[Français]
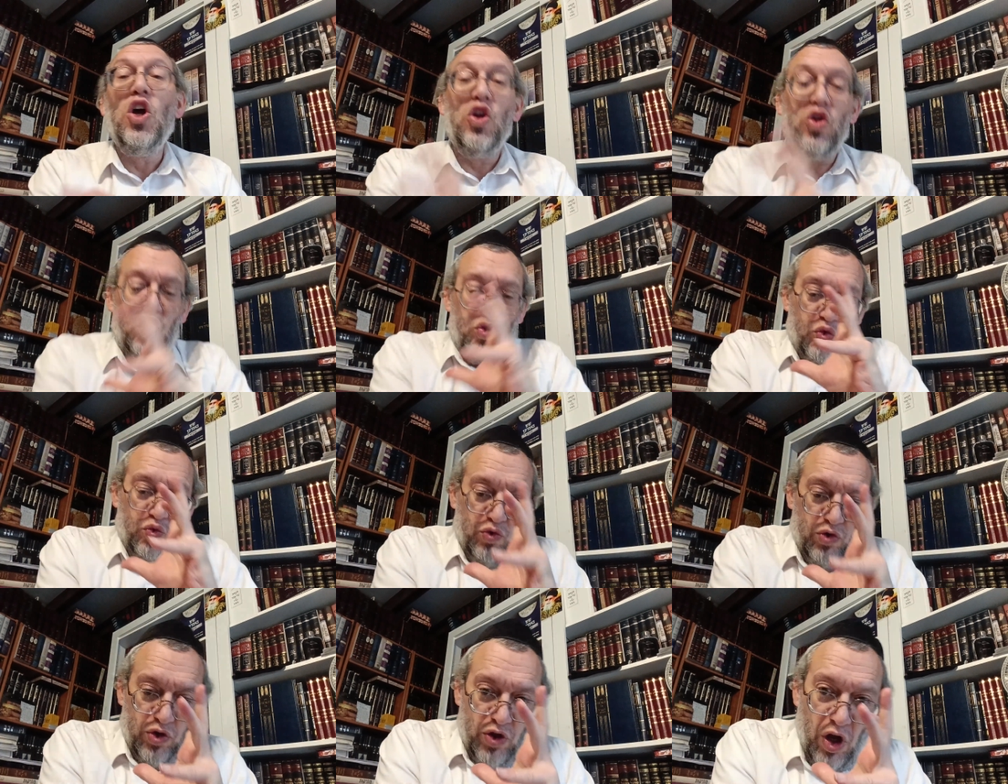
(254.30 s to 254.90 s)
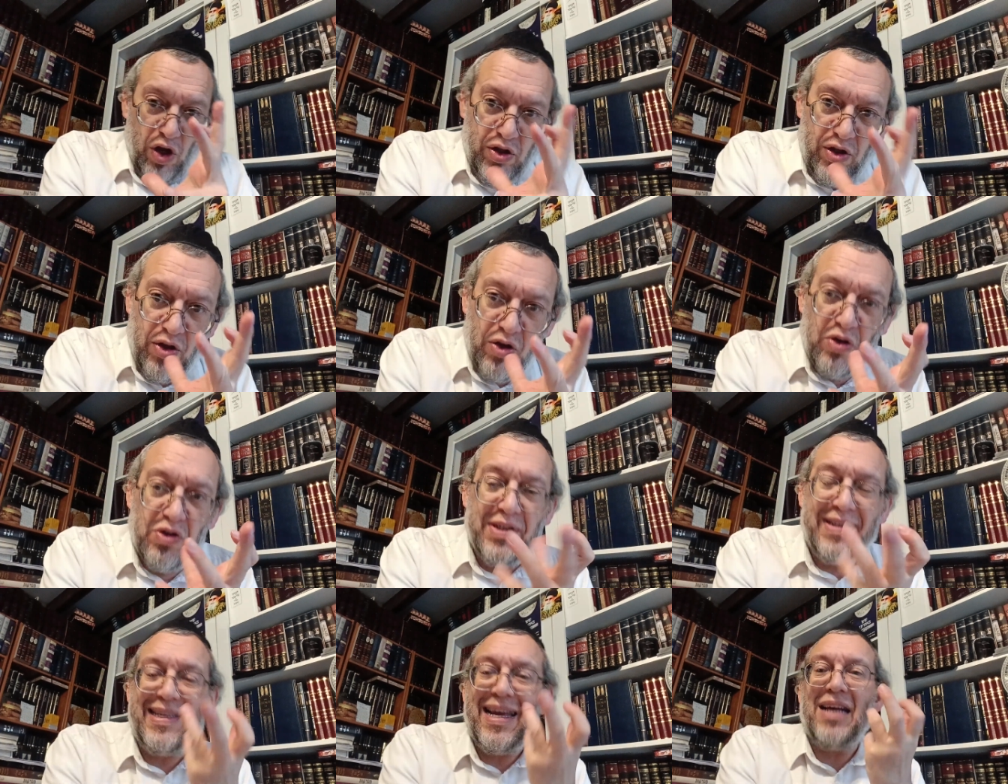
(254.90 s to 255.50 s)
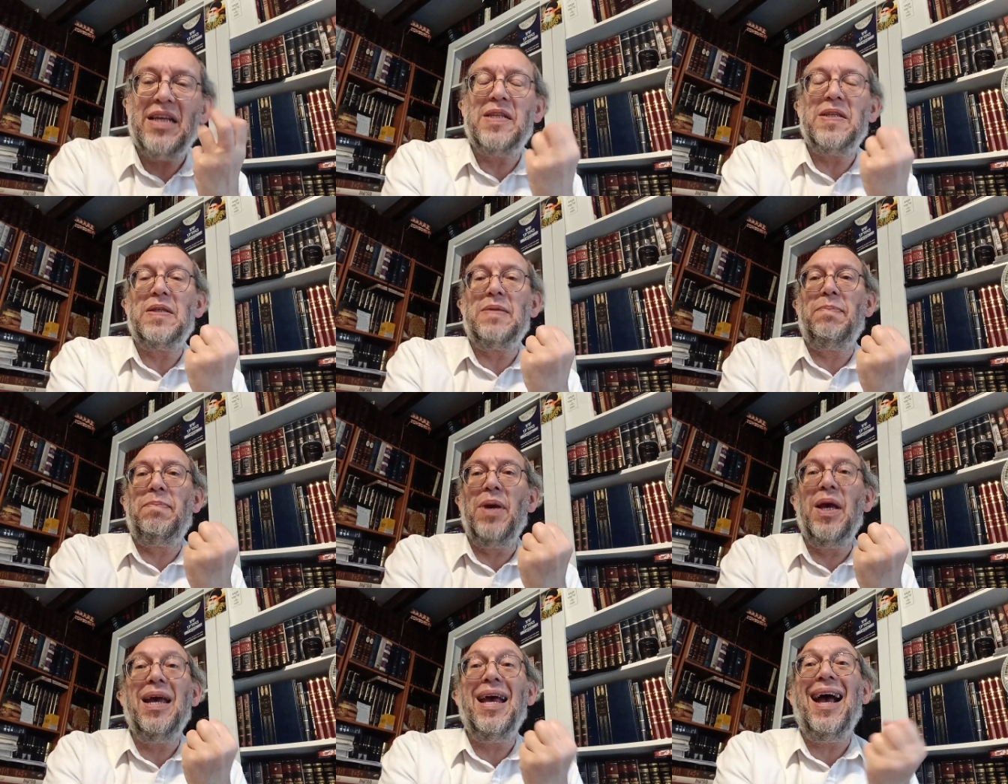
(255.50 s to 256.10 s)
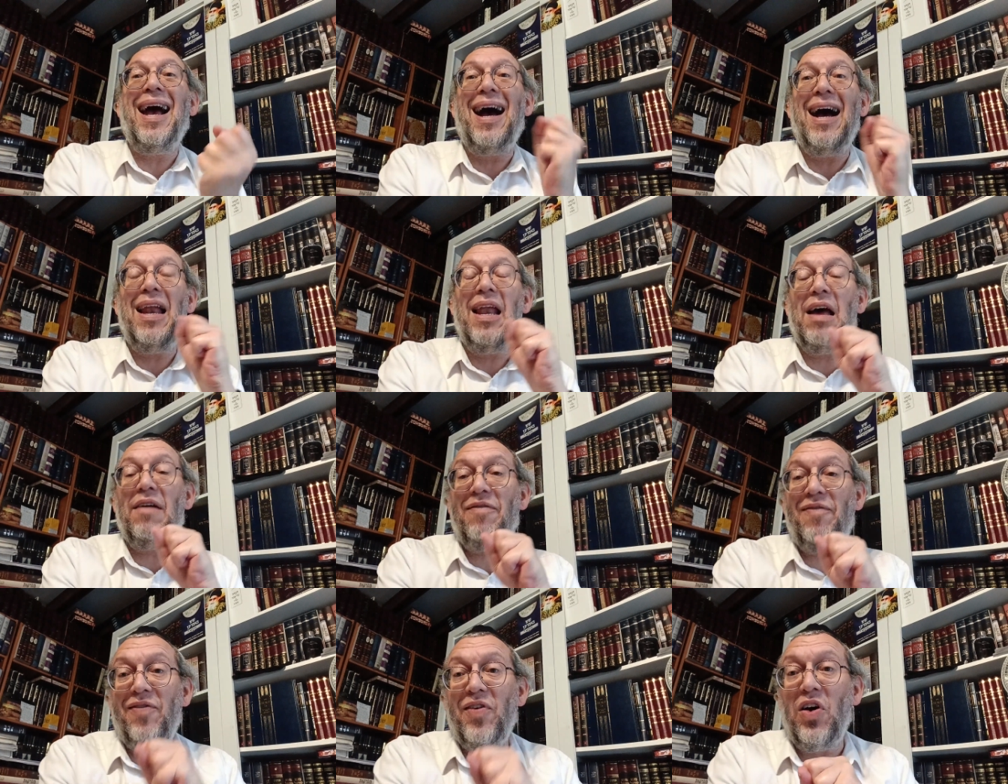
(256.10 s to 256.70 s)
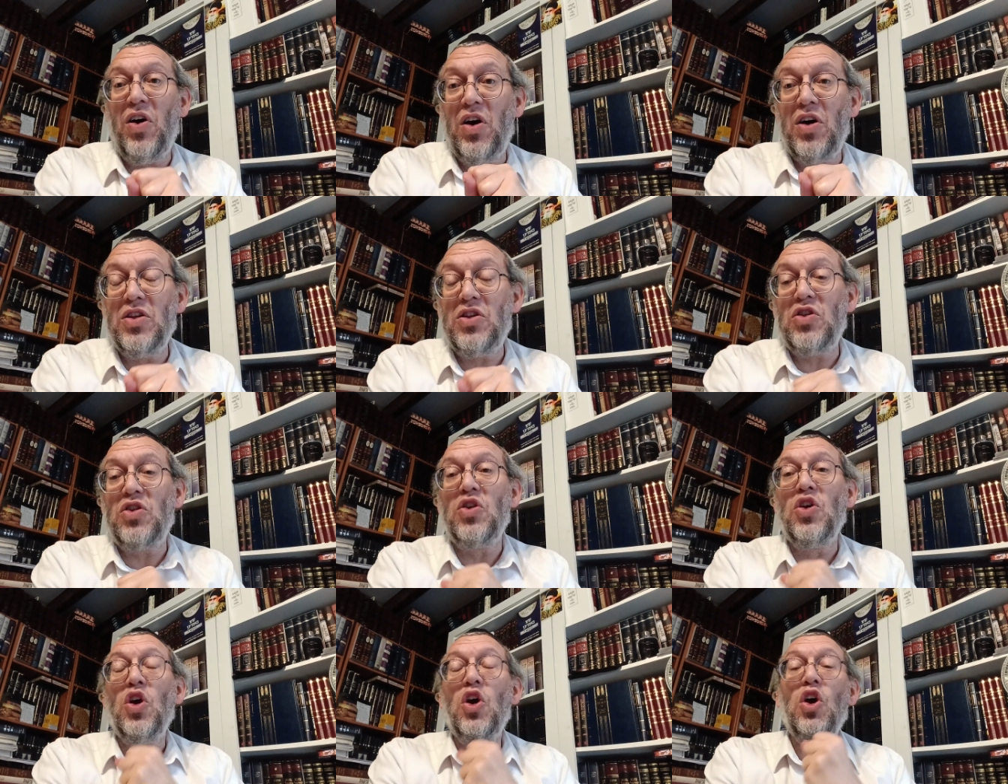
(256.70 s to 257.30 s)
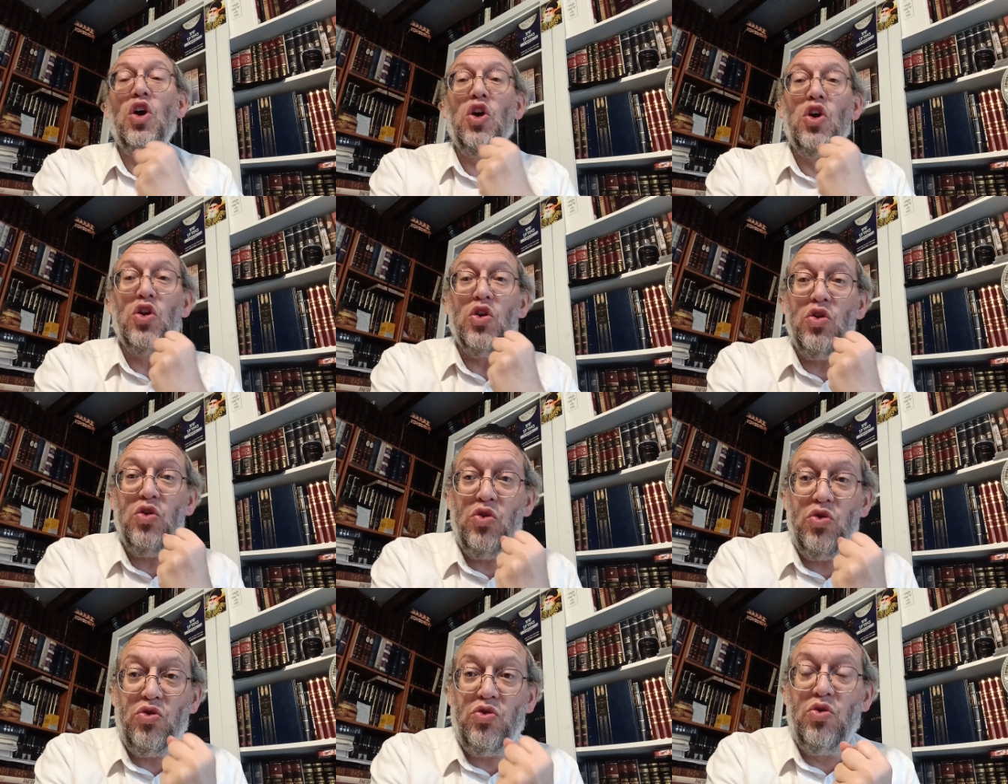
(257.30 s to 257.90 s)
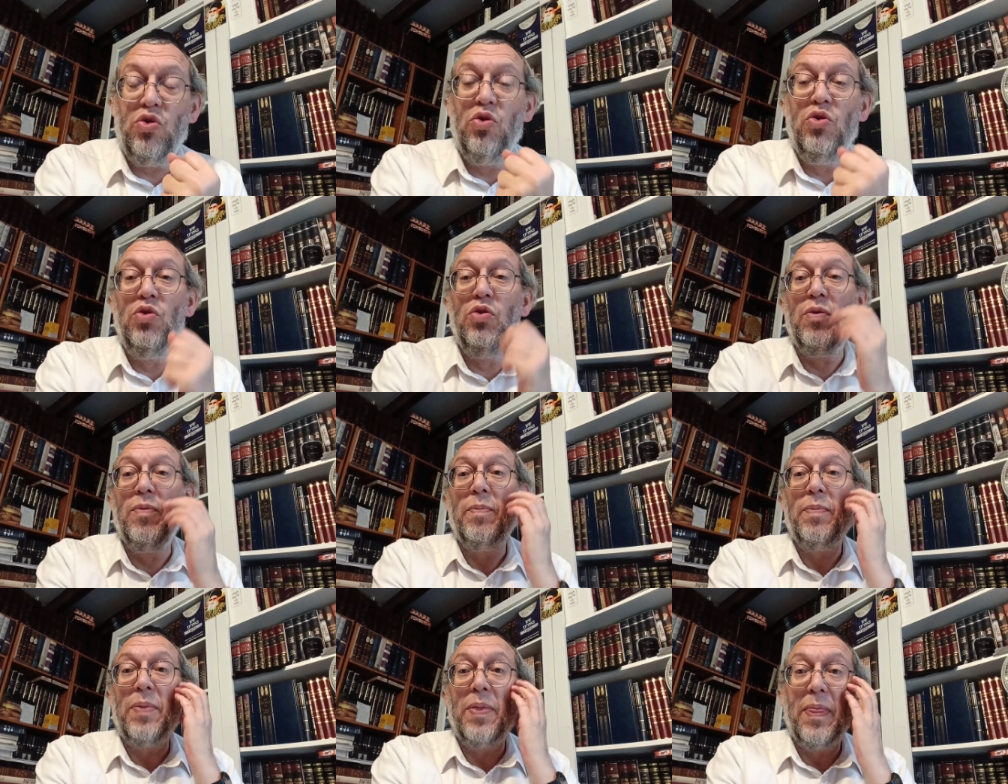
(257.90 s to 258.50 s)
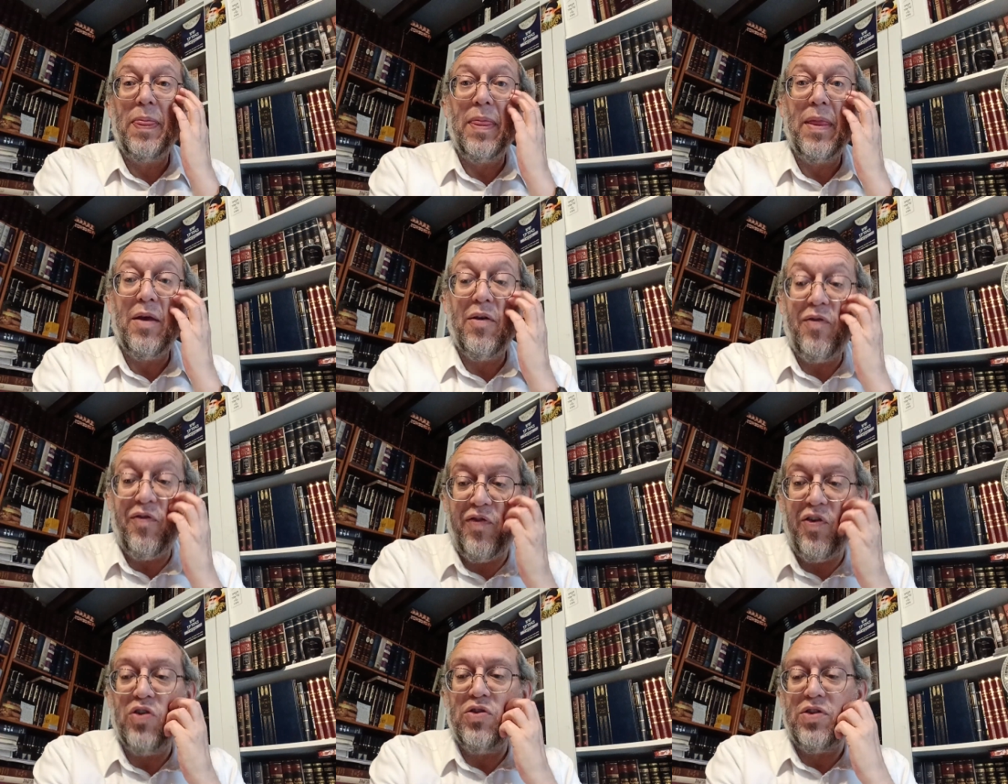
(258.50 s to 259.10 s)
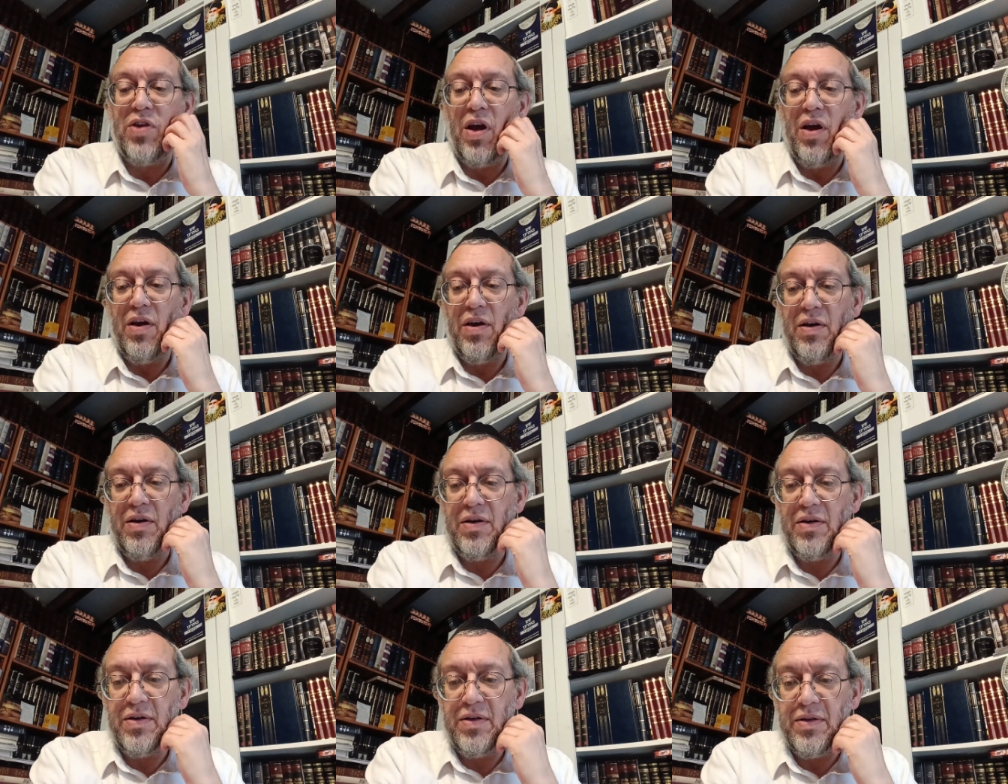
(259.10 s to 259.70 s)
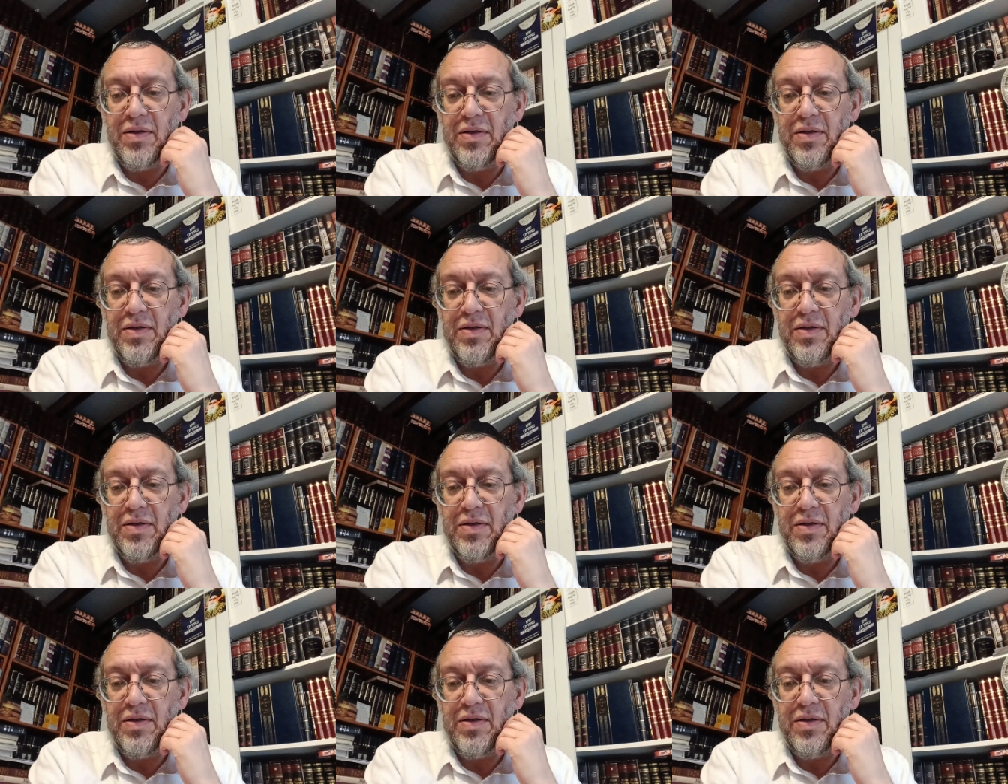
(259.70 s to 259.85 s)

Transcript: sous d'autres aspects à la faute du fauteur.